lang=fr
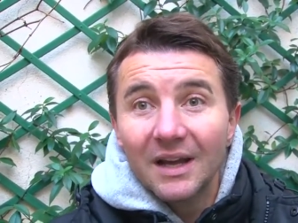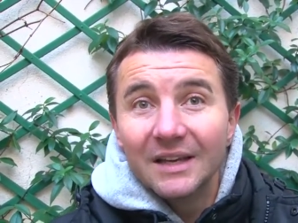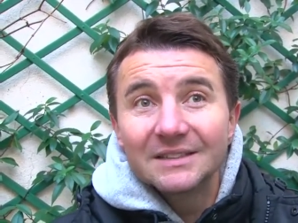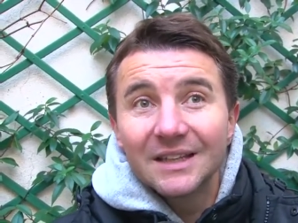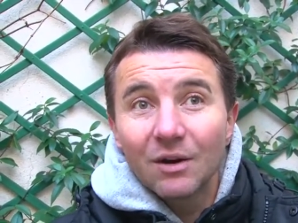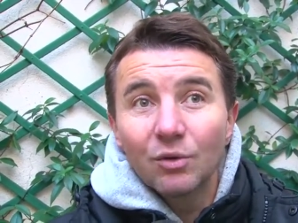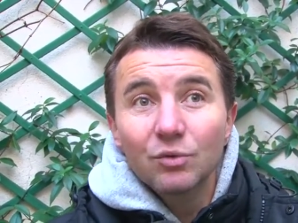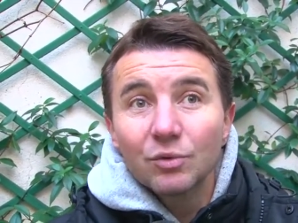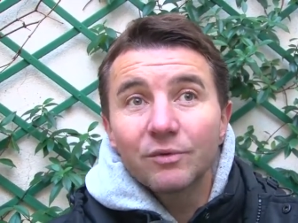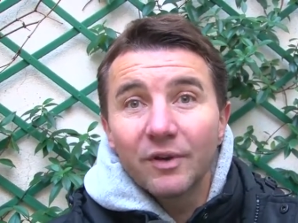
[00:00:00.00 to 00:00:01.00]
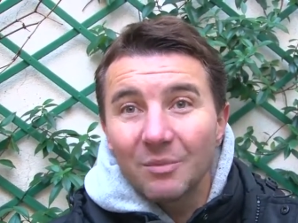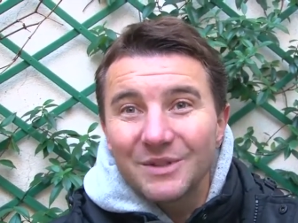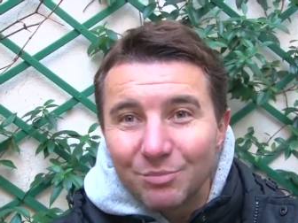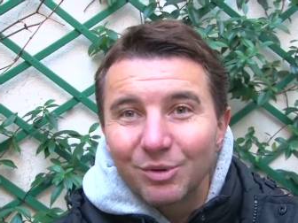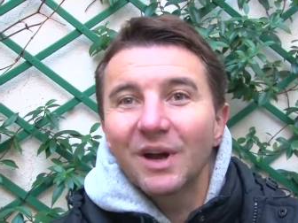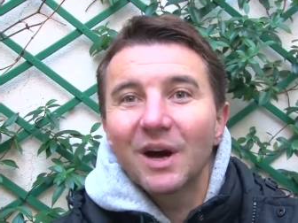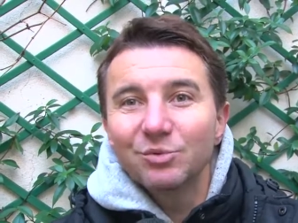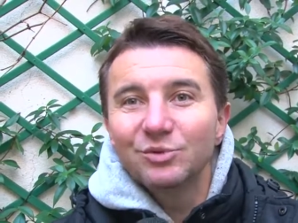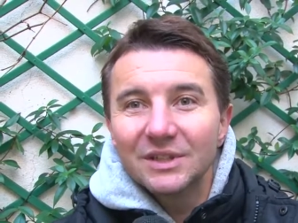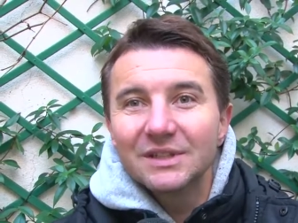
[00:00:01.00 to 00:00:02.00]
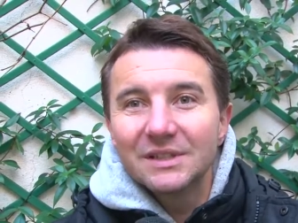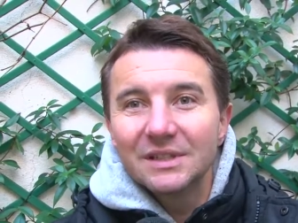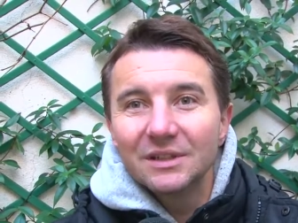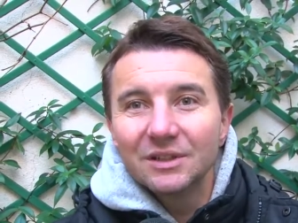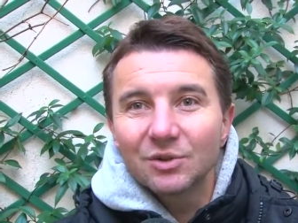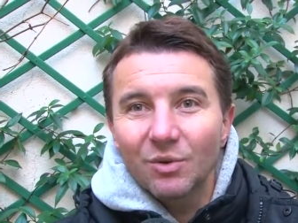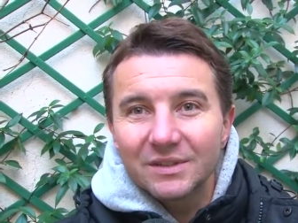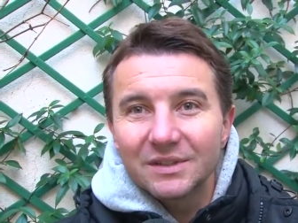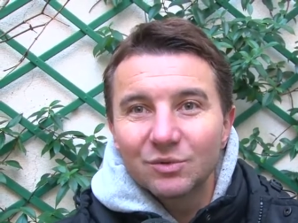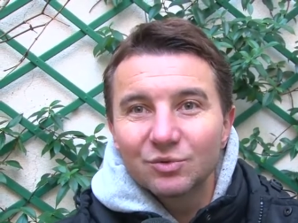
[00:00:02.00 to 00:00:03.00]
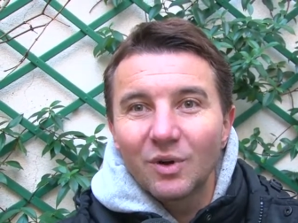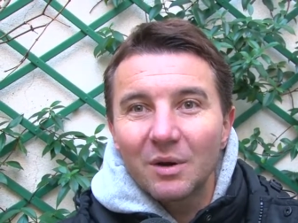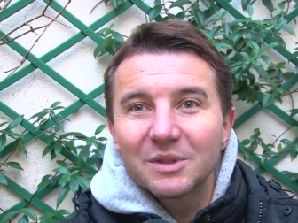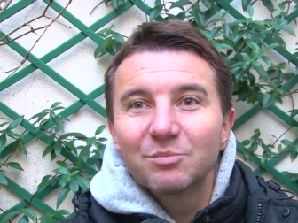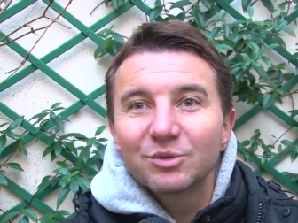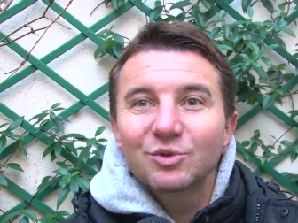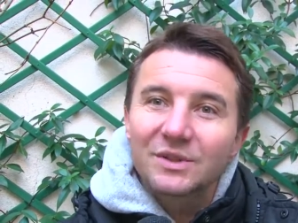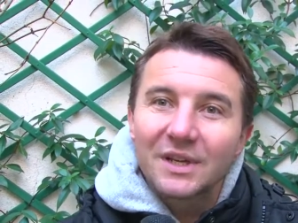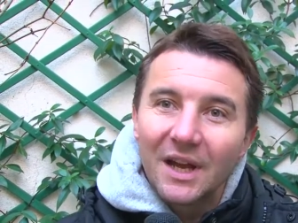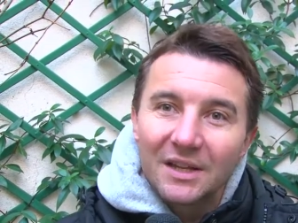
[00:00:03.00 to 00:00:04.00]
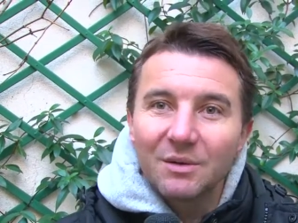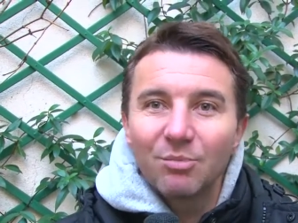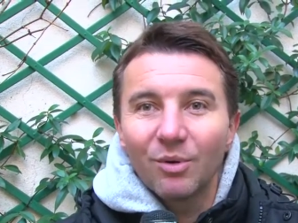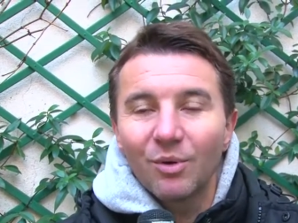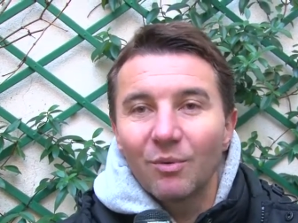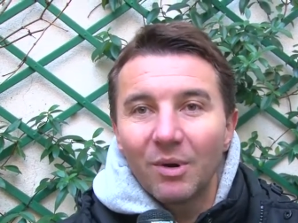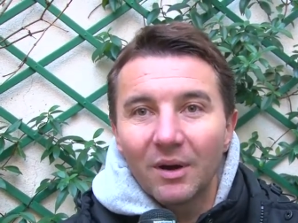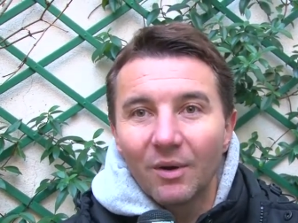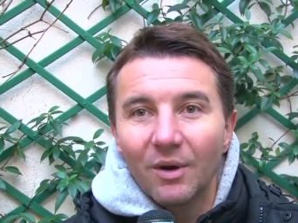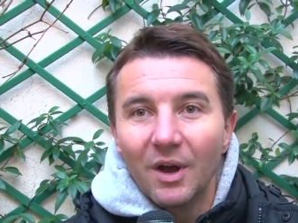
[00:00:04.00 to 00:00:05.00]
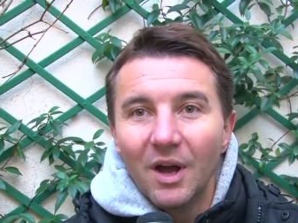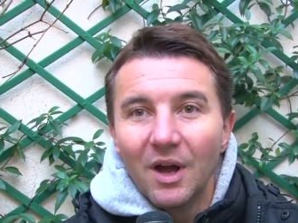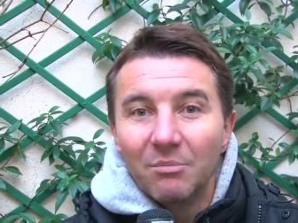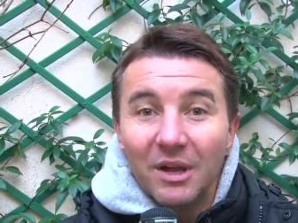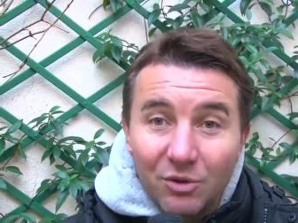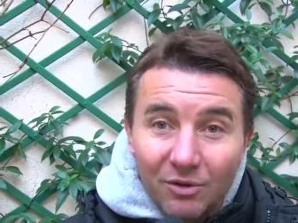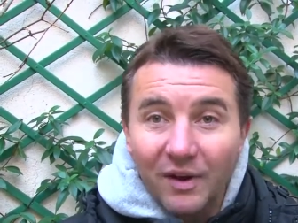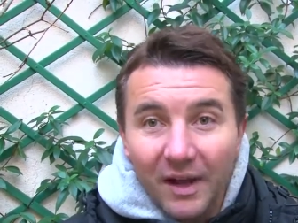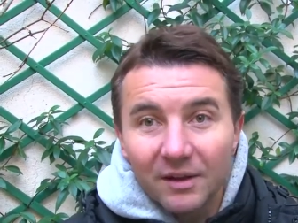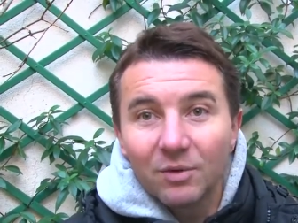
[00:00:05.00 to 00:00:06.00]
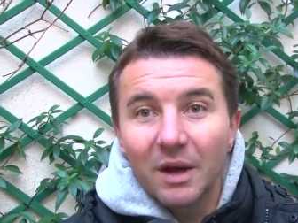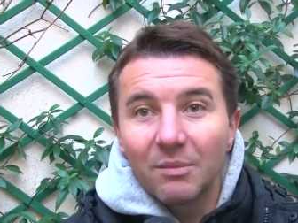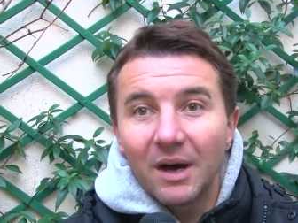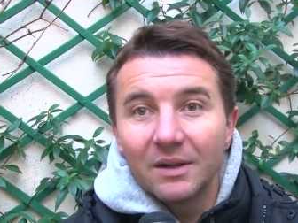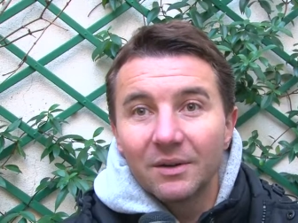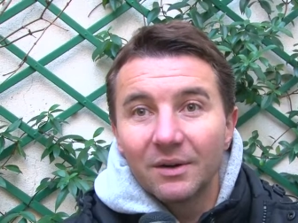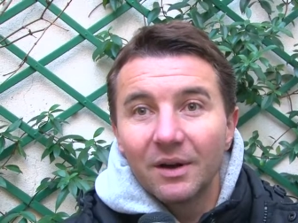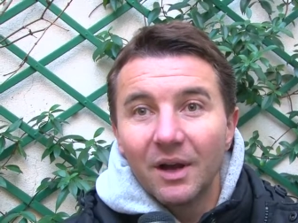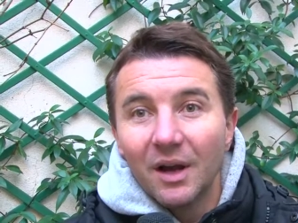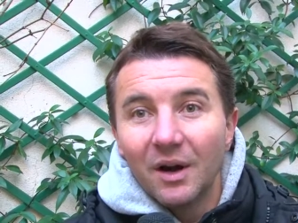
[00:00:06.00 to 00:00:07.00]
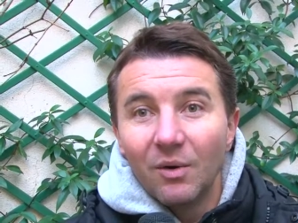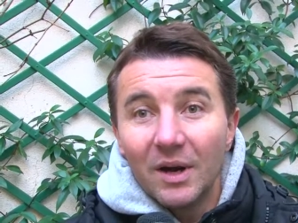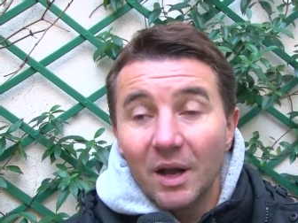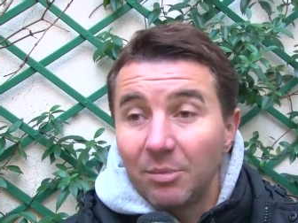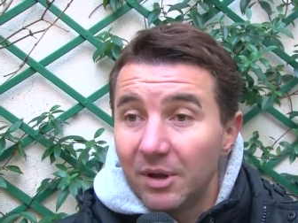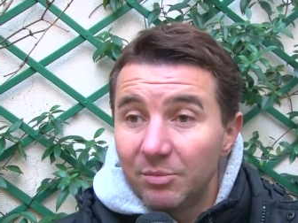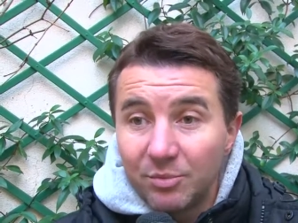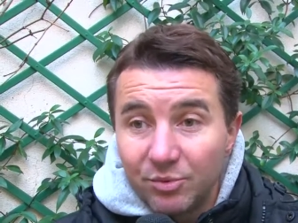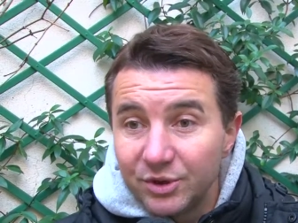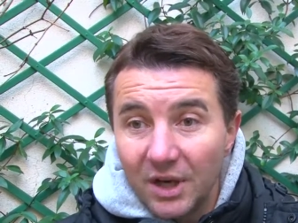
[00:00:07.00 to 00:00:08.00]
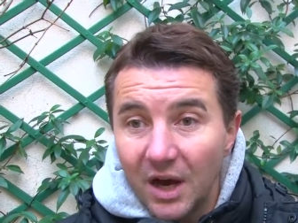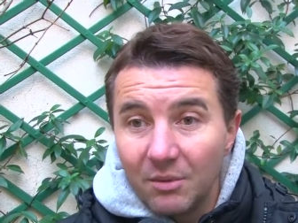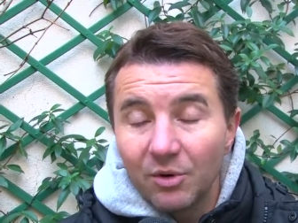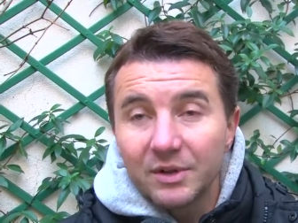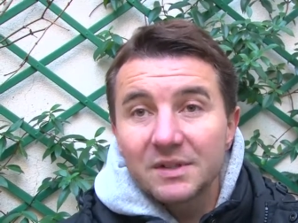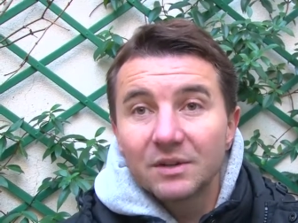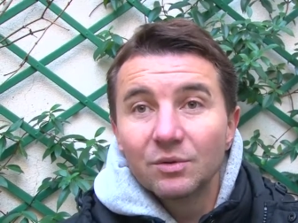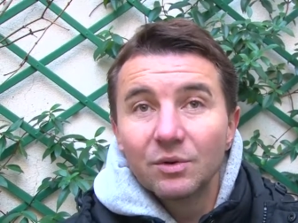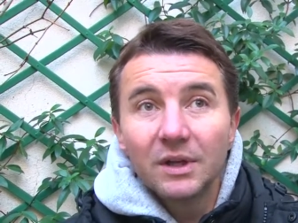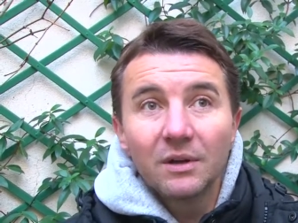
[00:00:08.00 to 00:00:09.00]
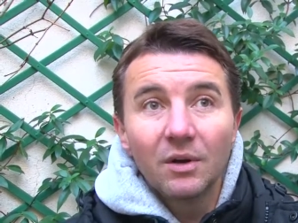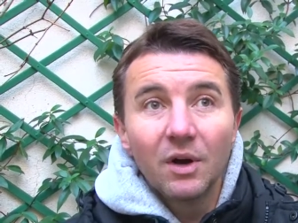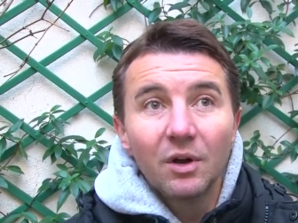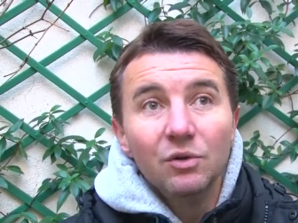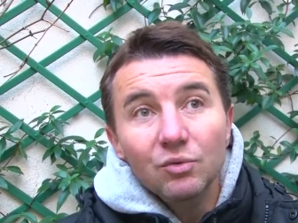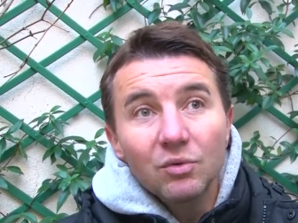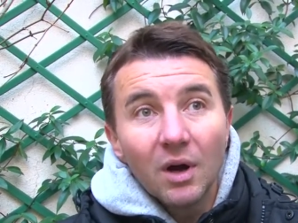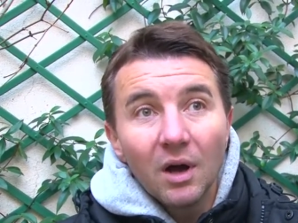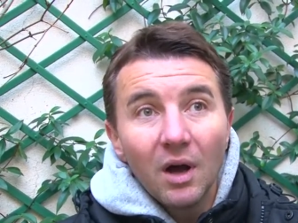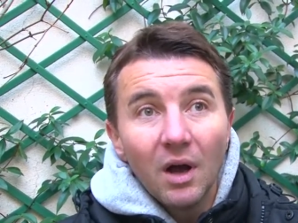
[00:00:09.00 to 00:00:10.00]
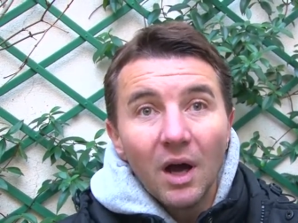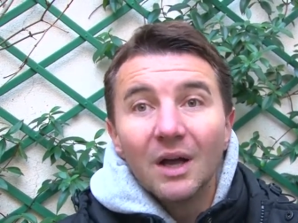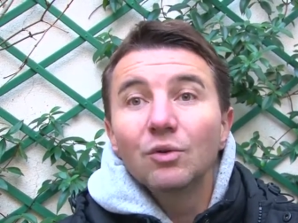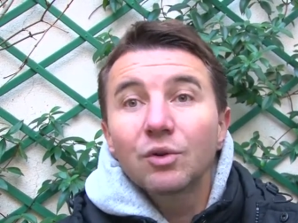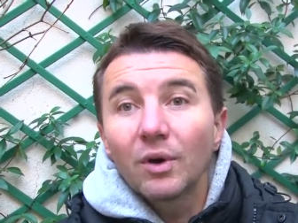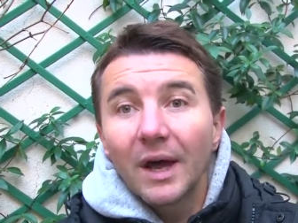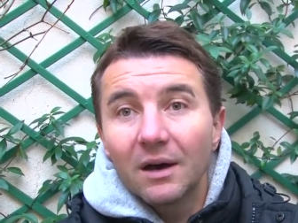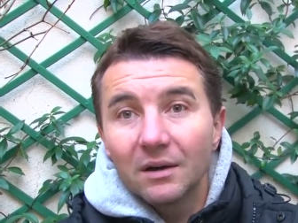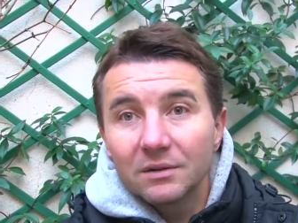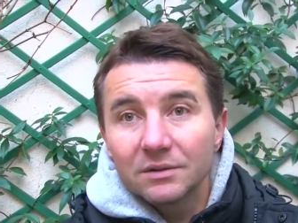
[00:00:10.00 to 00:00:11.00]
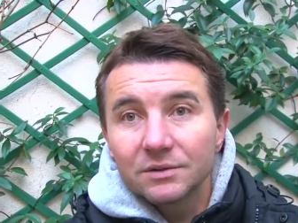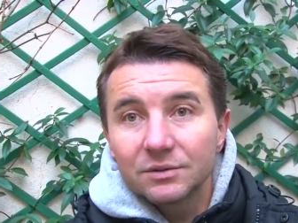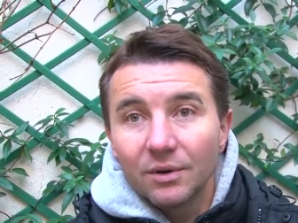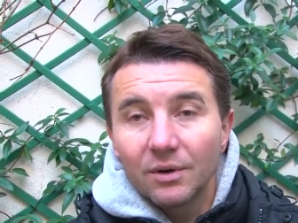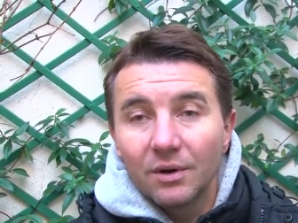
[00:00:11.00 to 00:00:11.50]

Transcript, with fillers: Et ça, quand nous, on fait un petit peu de grabuge ici, je crois que c'est toujours un petit peu de choses qui est gagné pour le combat que mènent nos frères et nos camarades au LKP. Et puis plus généralement, on essaie de donner, nous, un, un autre regard sur,